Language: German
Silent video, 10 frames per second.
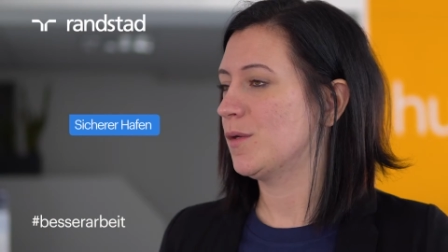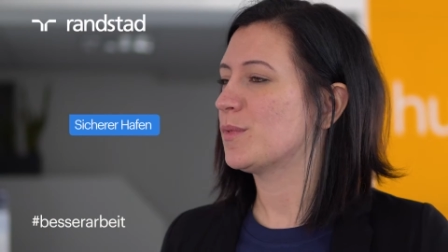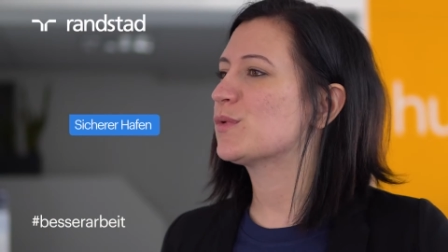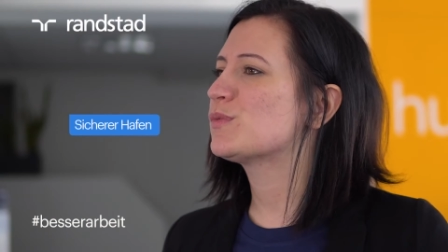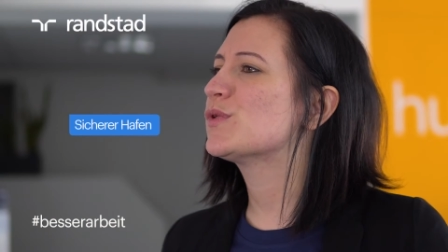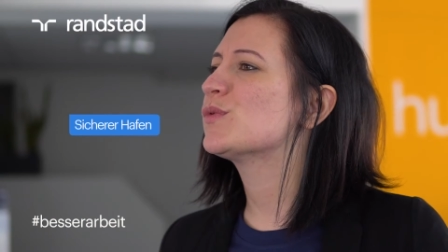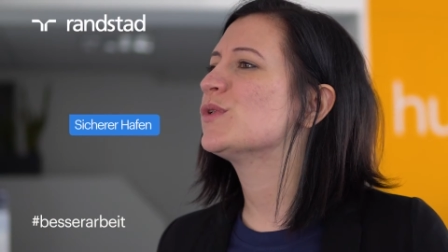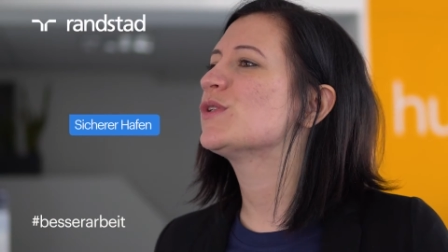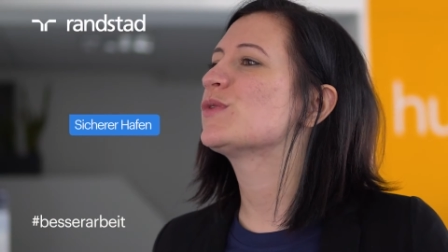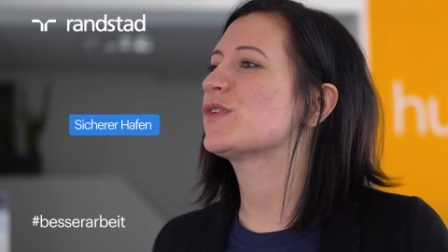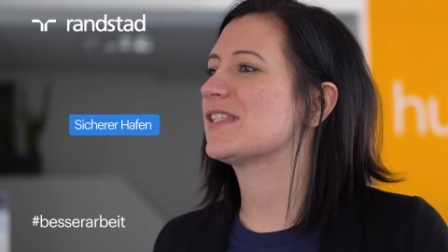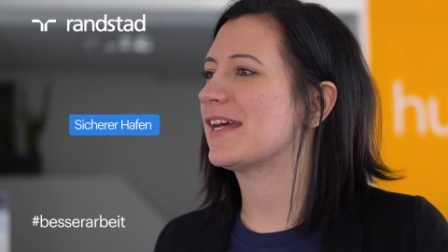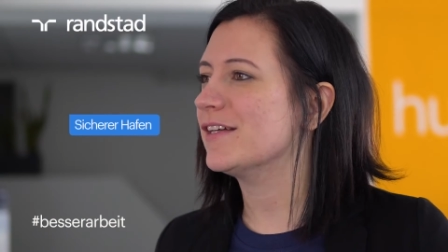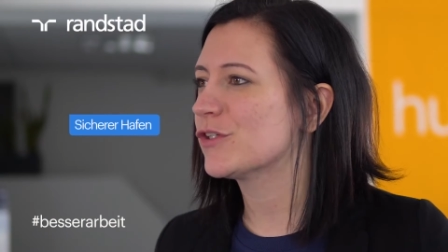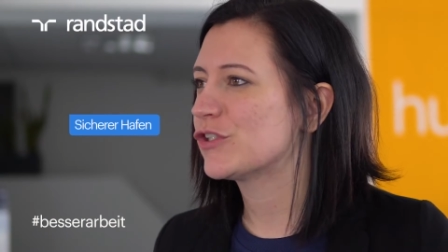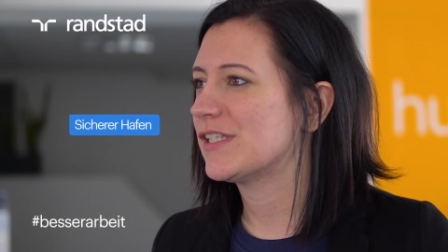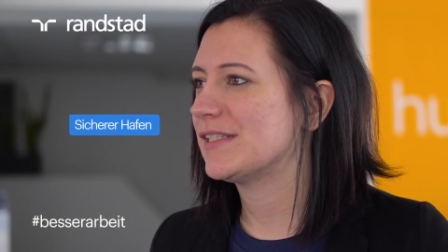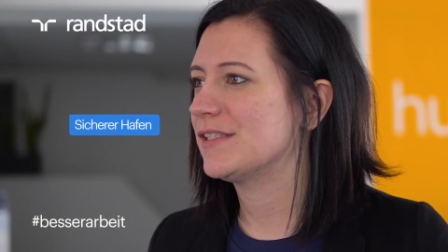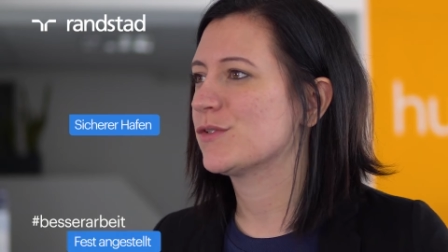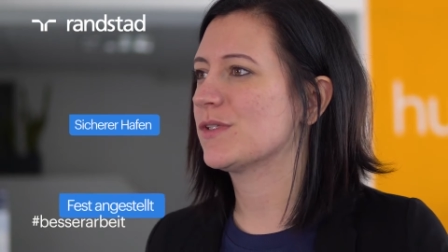Bei uns bist du nicht nur fest
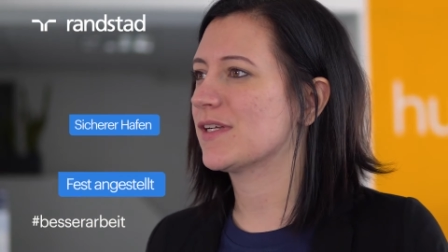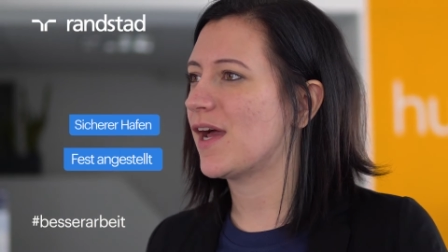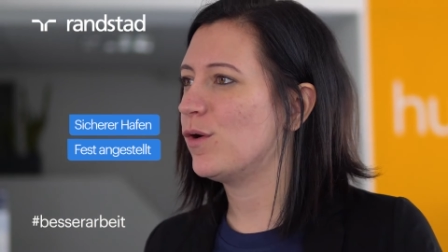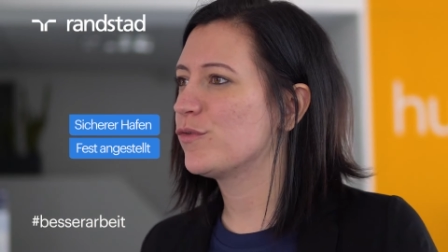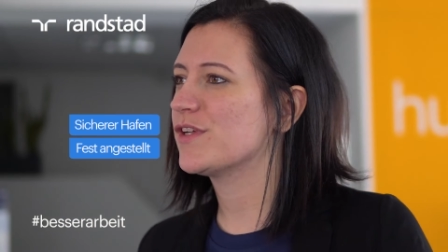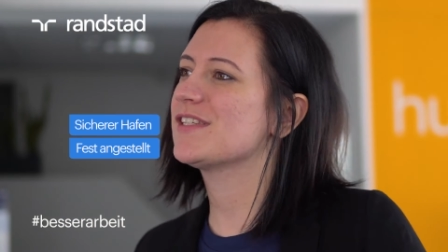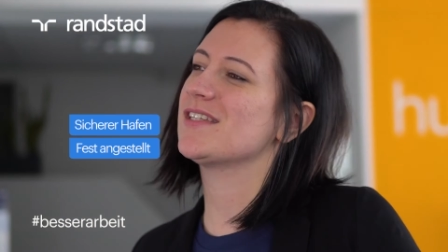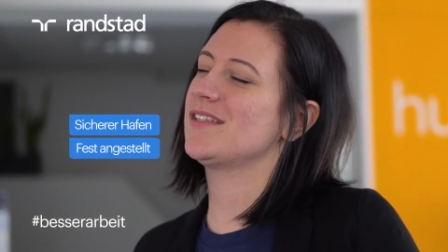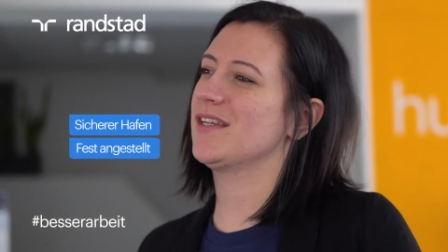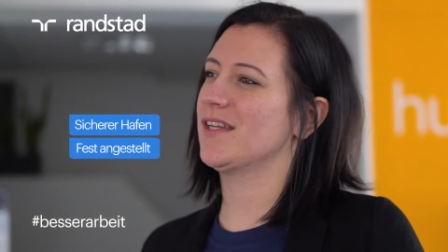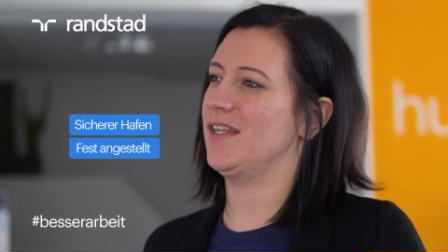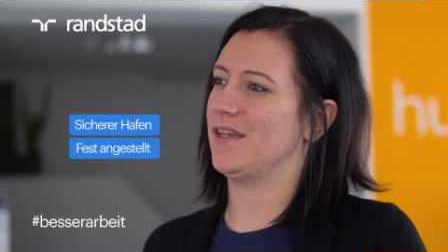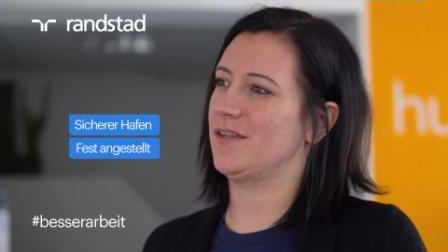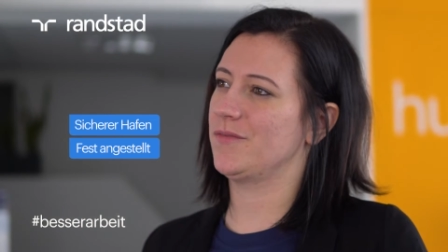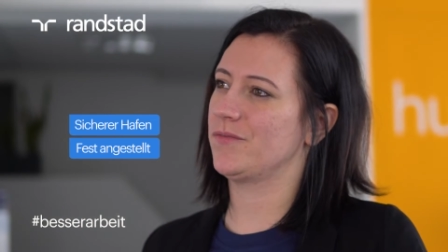angestellt, sondern auch fest integriert.